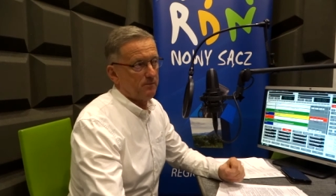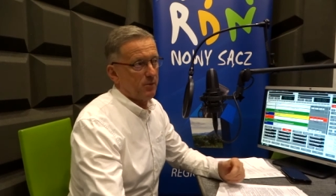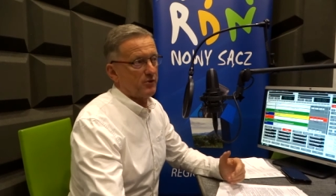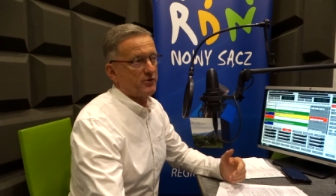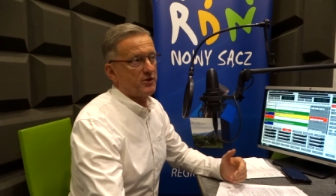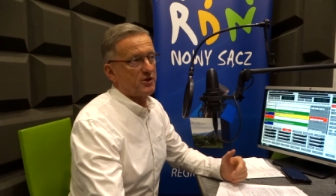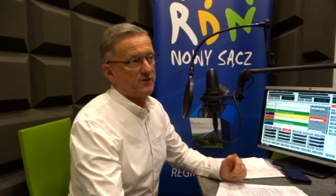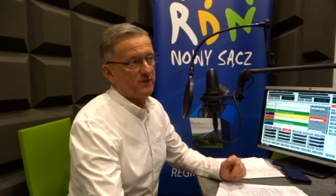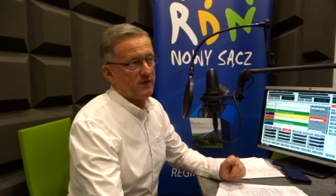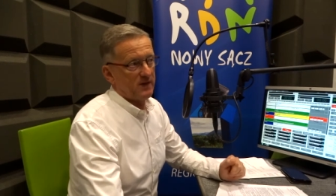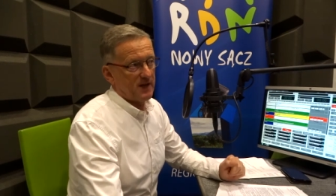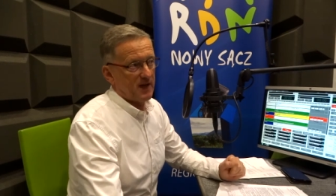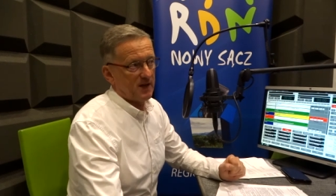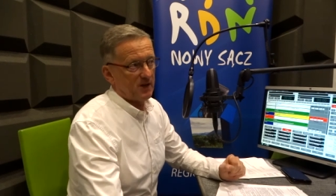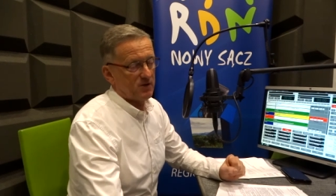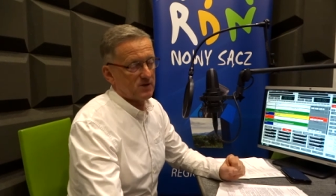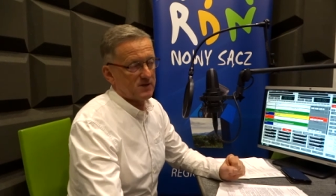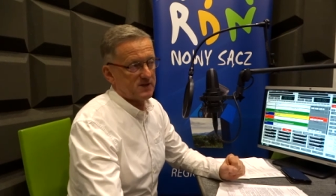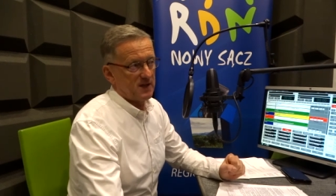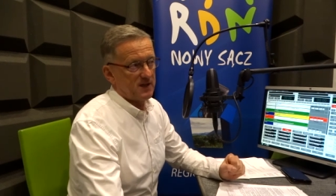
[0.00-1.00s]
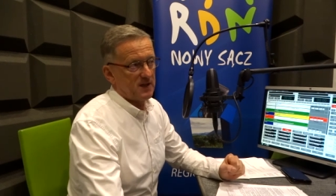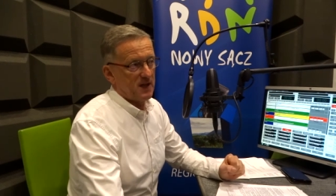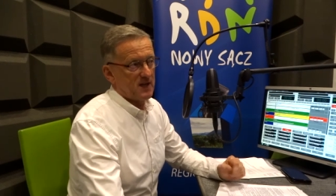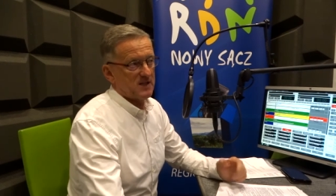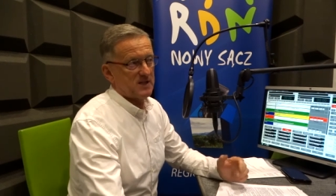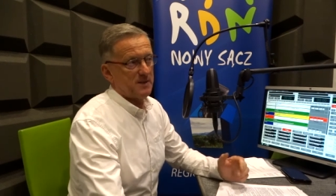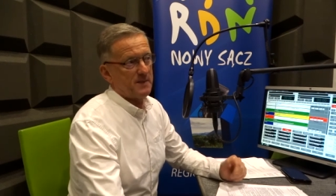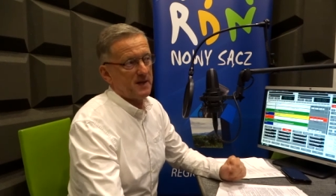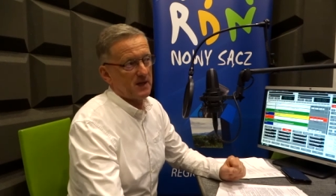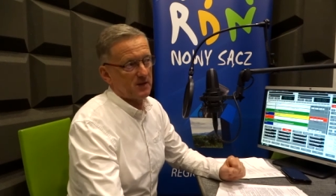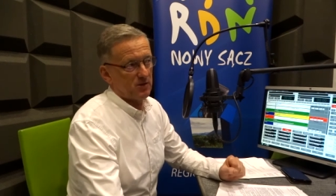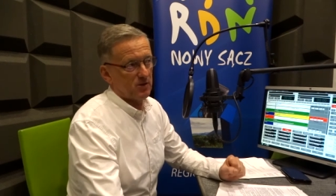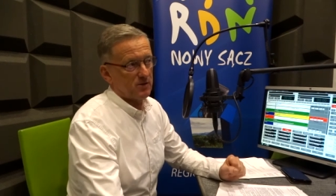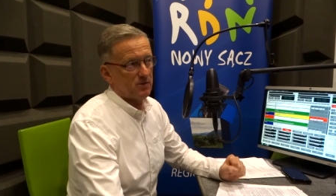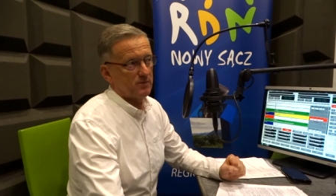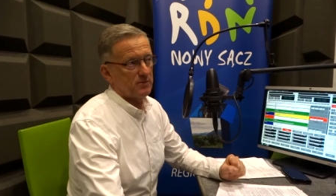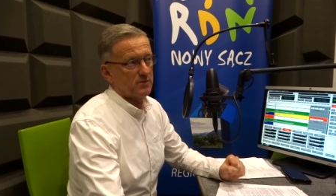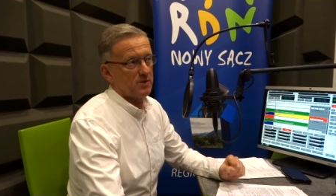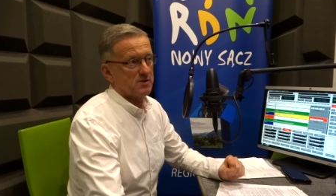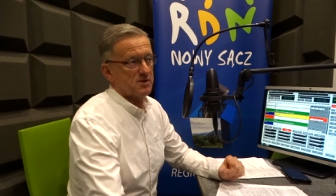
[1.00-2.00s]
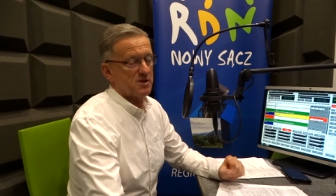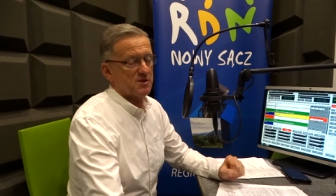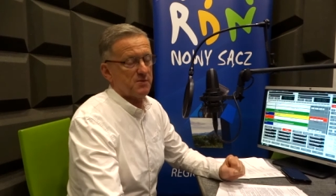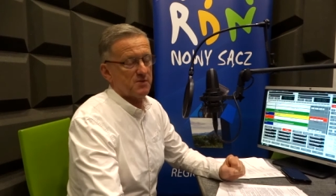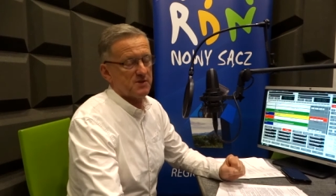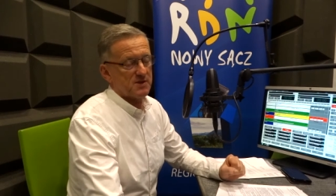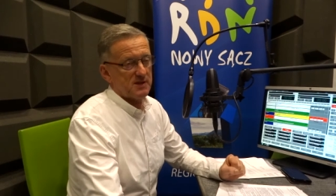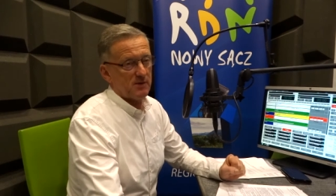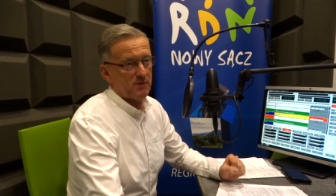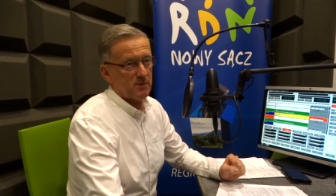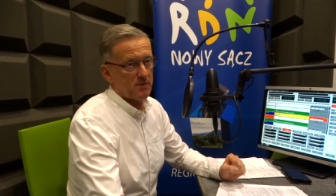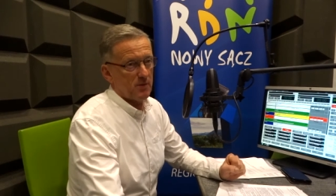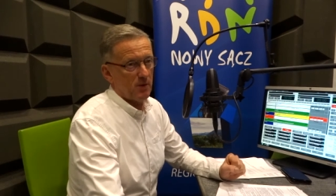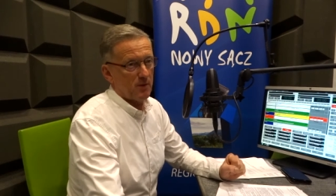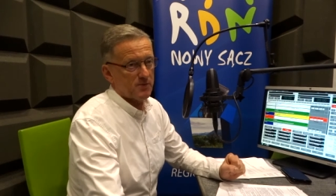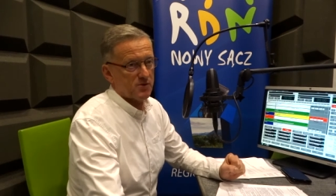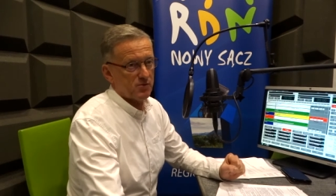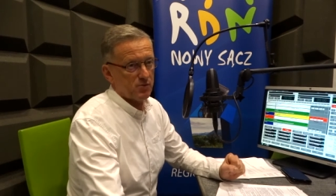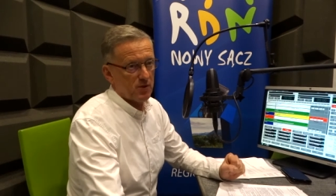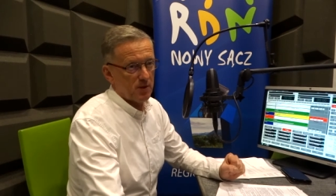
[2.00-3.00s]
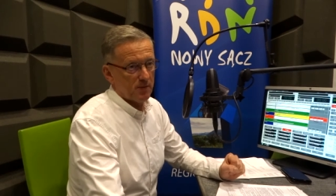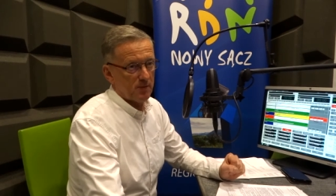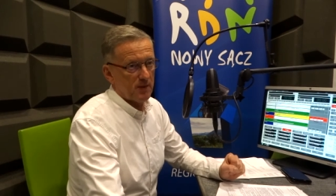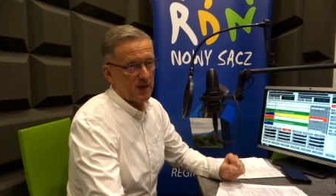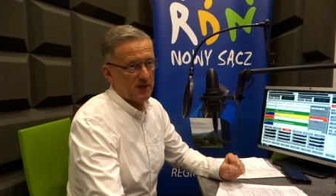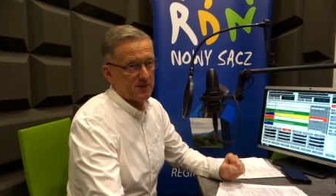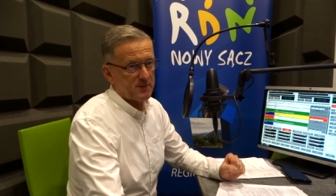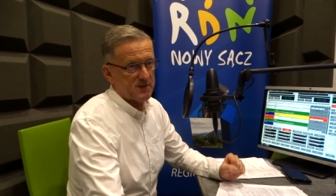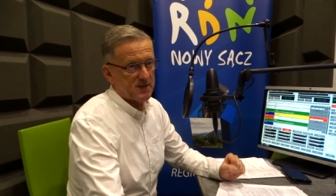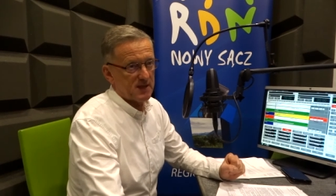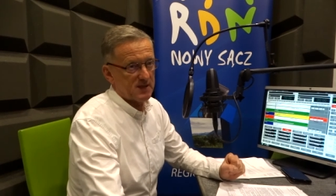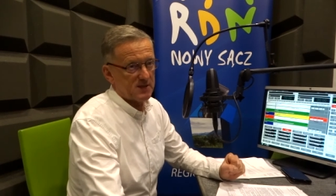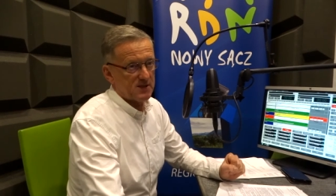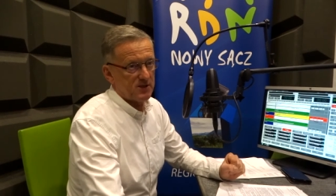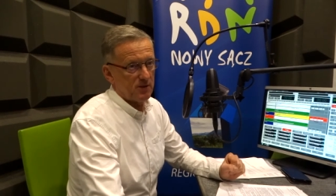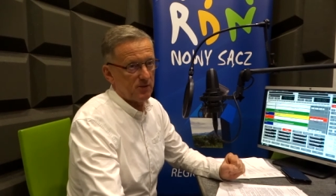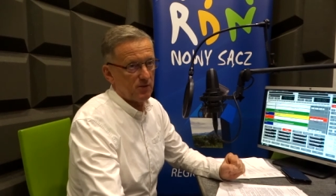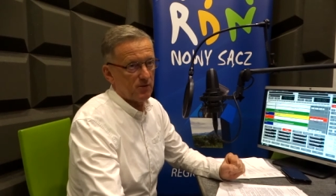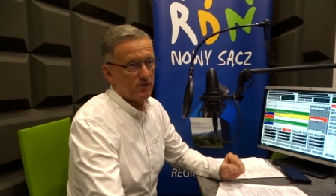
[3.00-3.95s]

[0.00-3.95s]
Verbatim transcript: podnieść wynagrodzenie egzaminatorom, to co z pozostałą obsługą administracyjną.